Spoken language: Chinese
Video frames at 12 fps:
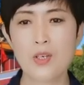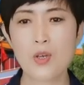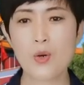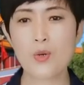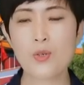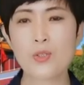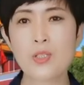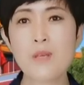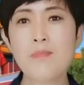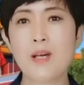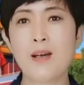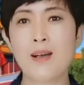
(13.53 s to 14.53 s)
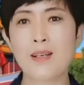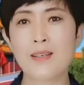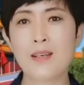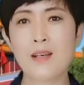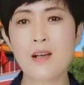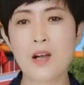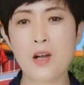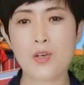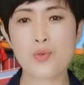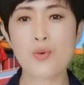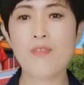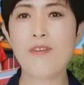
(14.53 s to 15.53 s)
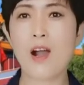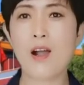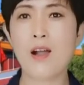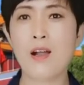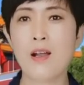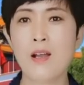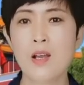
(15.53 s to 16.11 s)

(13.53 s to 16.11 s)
有这么一个说法，